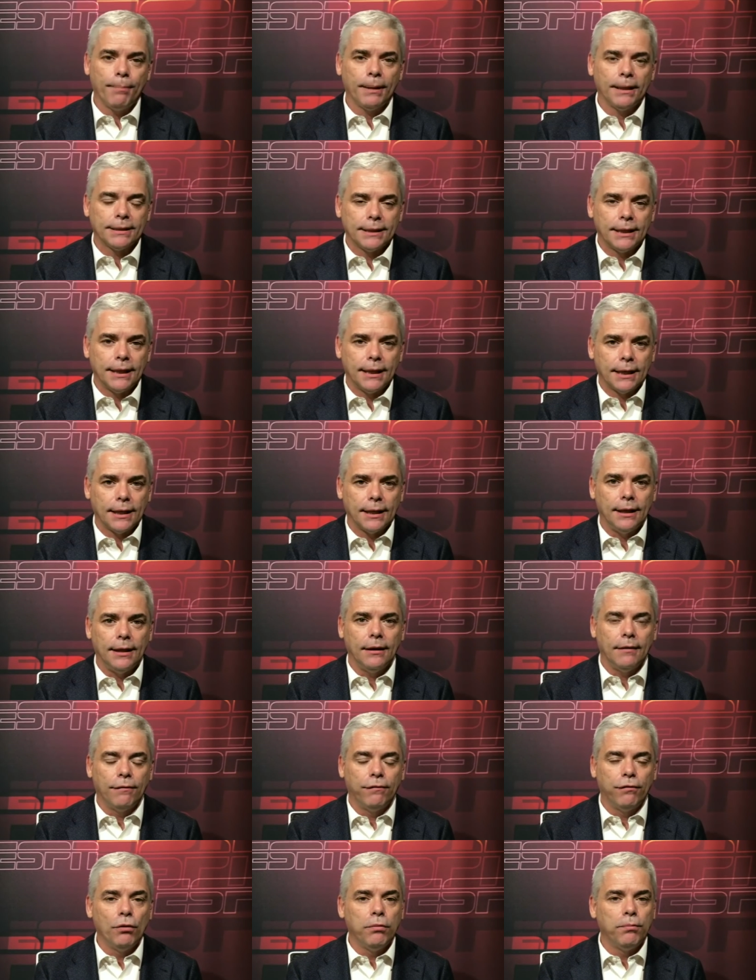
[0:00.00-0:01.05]
a pensar que
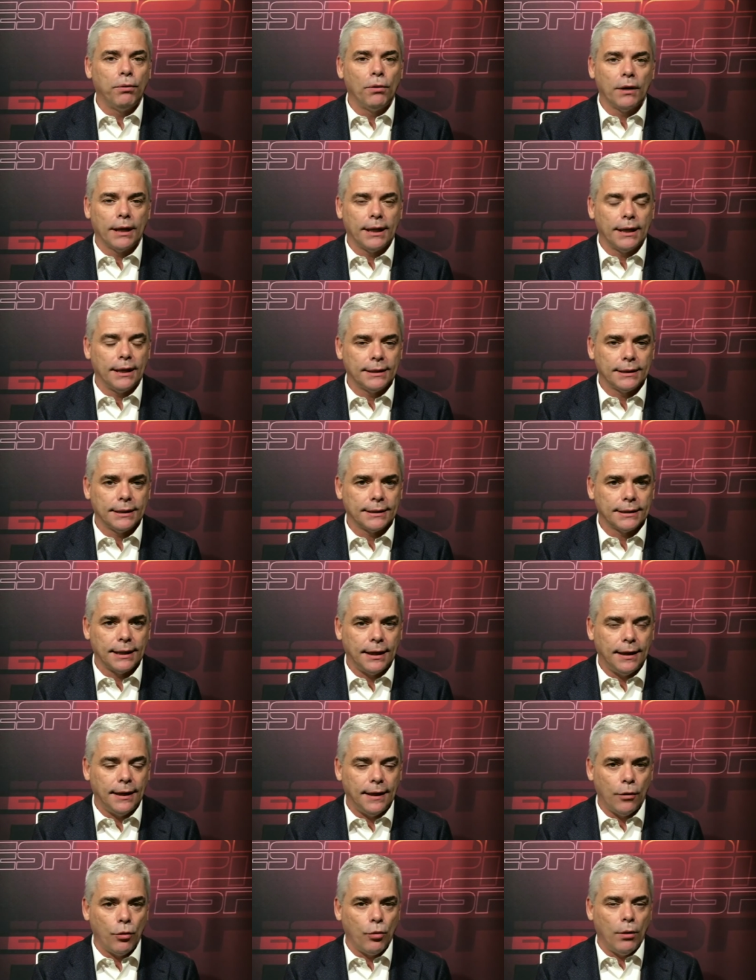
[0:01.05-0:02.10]
el fútbol que se
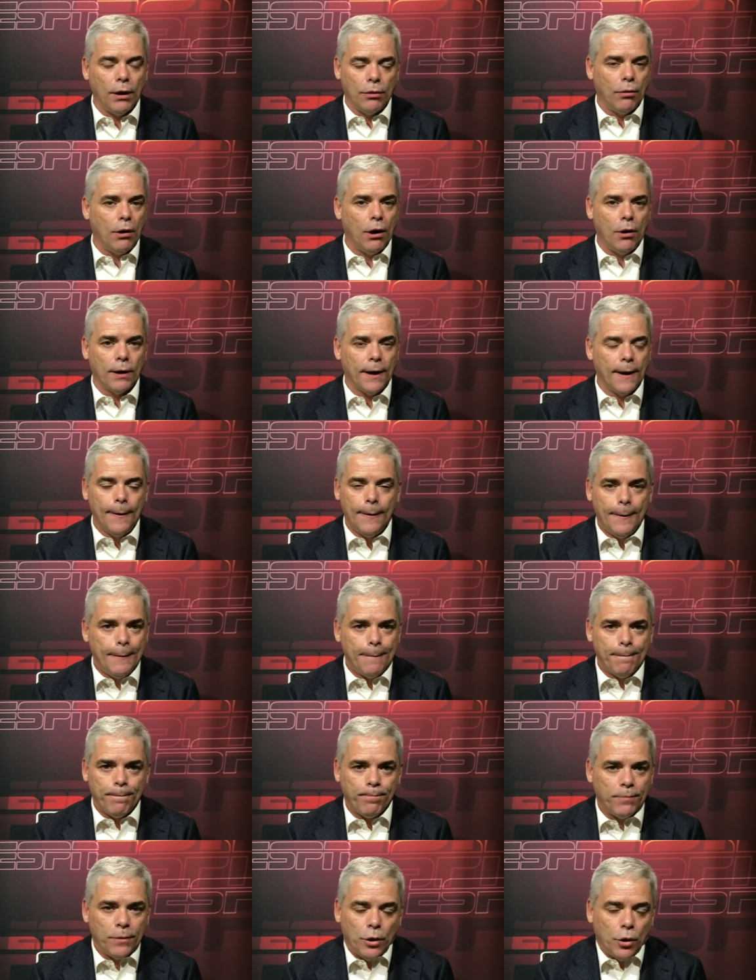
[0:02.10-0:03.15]
está jugando ahora
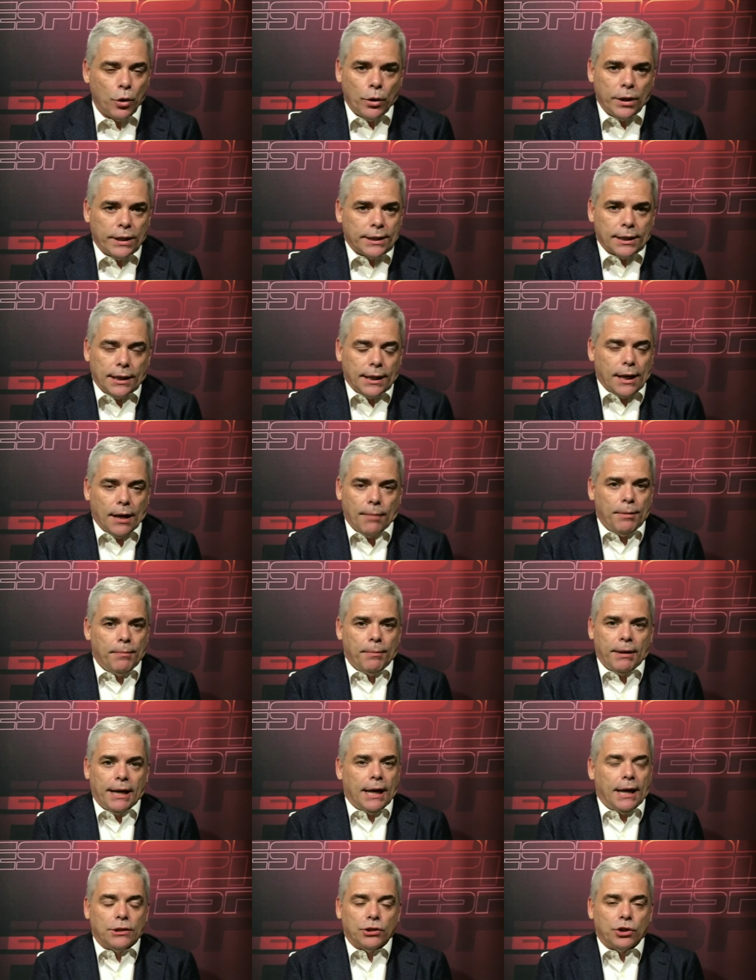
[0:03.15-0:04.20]
no es el que a mí me
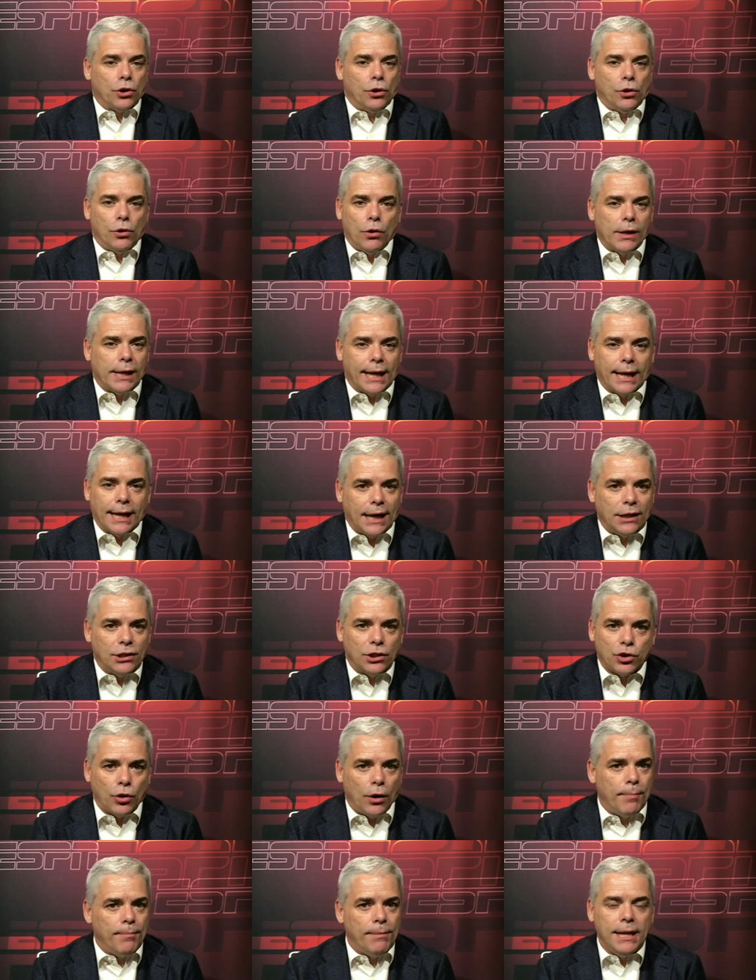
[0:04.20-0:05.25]
enganchó o el que
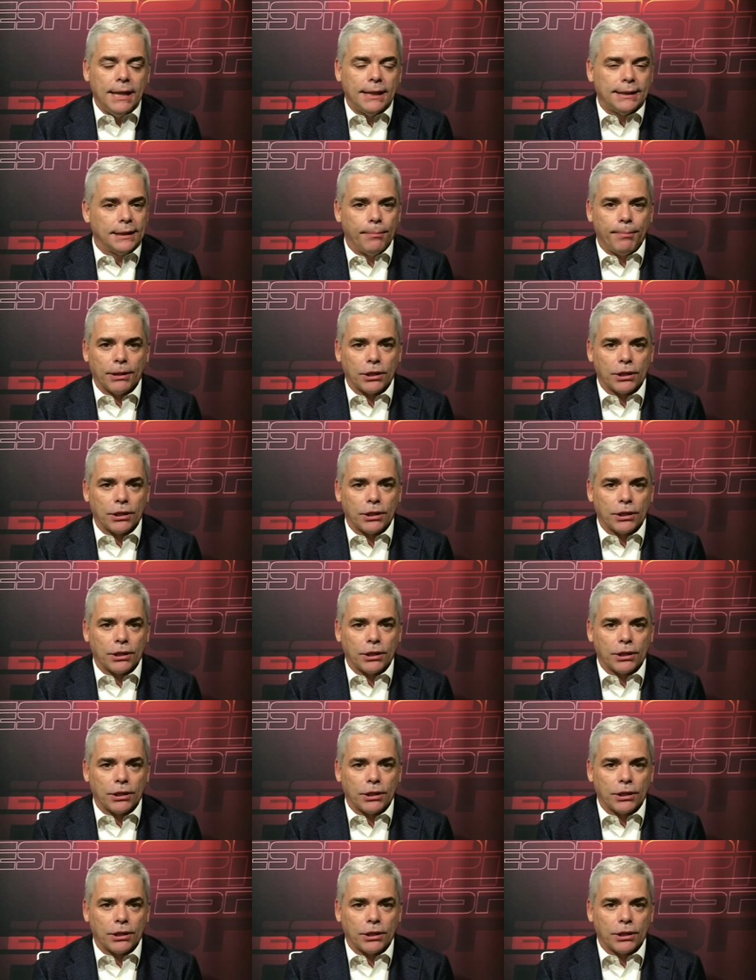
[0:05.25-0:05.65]
enganchó a miles de